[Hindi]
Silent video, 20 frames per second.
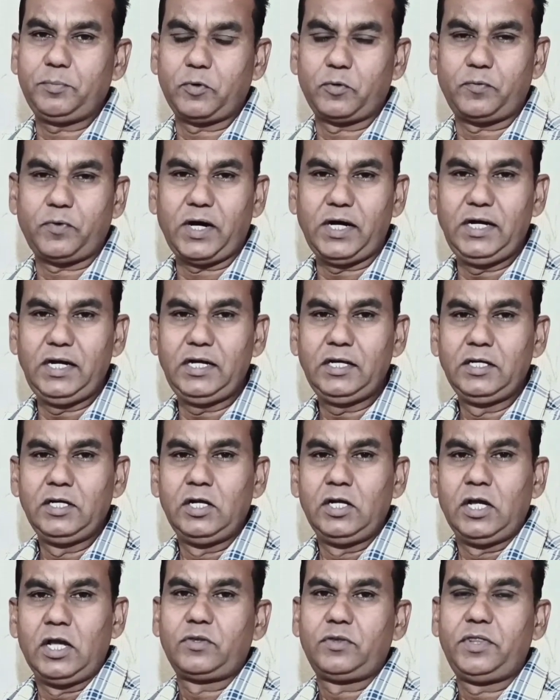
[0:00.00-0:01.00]
की प्रोफाइल
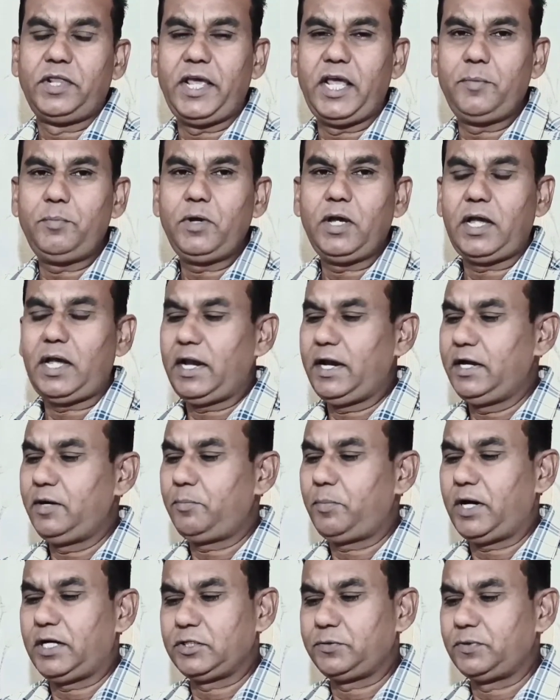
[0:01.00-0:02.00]
नेम
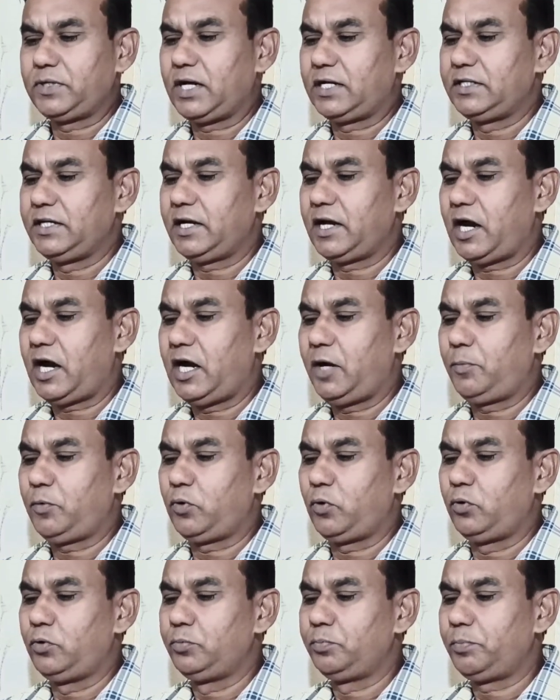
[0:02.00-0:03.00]
एंड पासवर्ड आ जाएगा
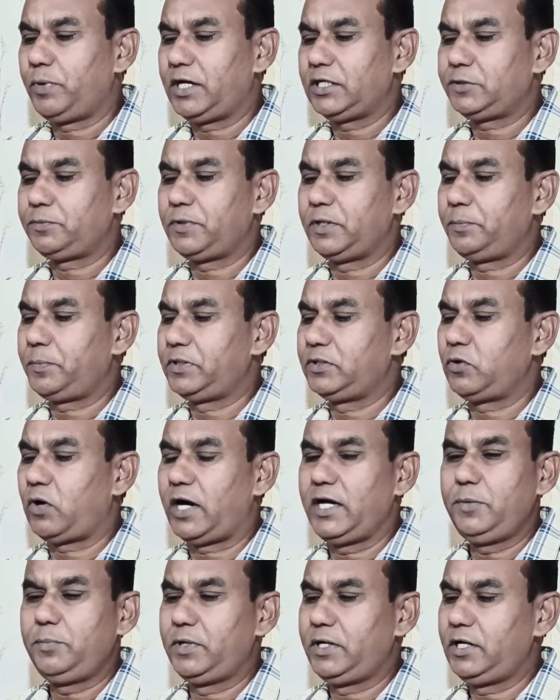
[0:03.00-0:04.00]
आपको पासवर्ड पे
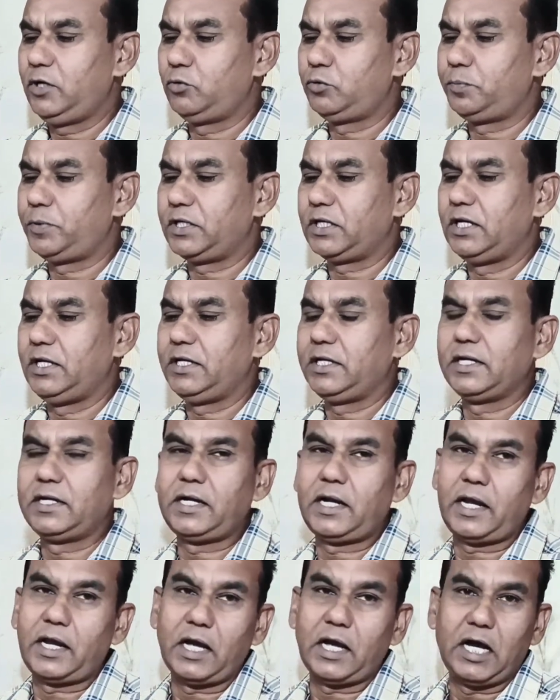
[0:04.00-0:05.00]
जो आई बनी है उस पर क्लिक
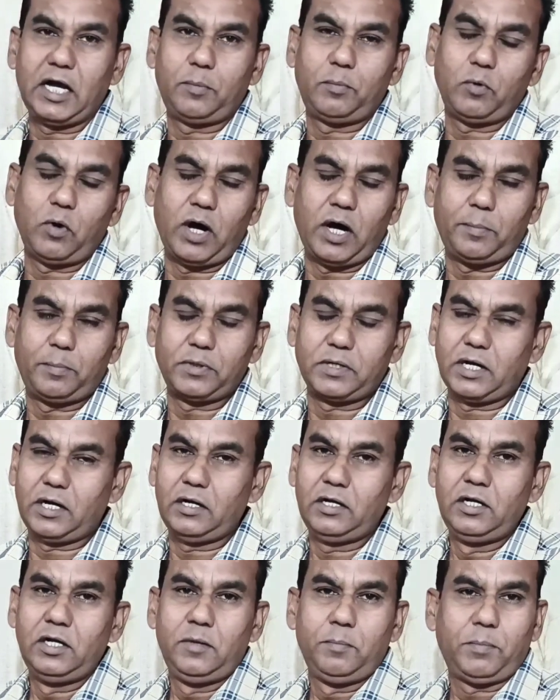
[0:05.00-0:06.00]
करना है आप
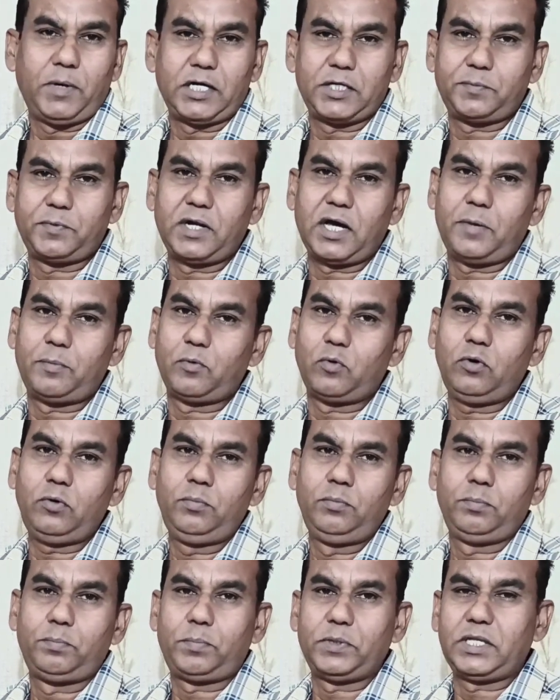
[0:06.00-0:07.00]
आपका पासवर्ड आपको
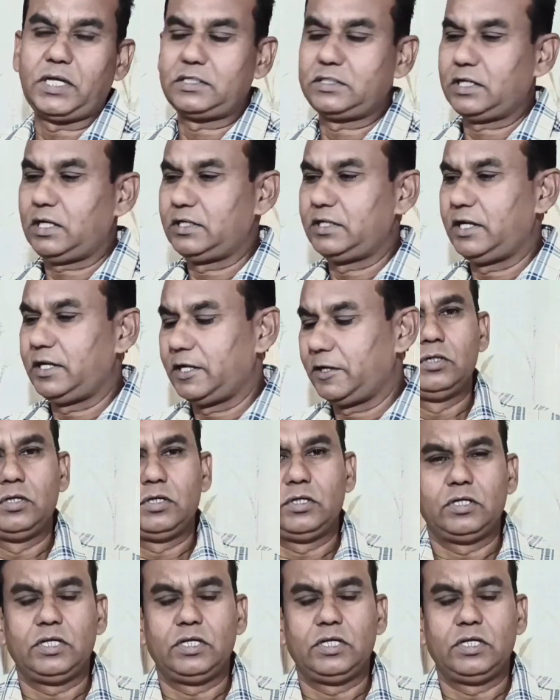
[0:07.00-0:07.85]
पता चल जाएगा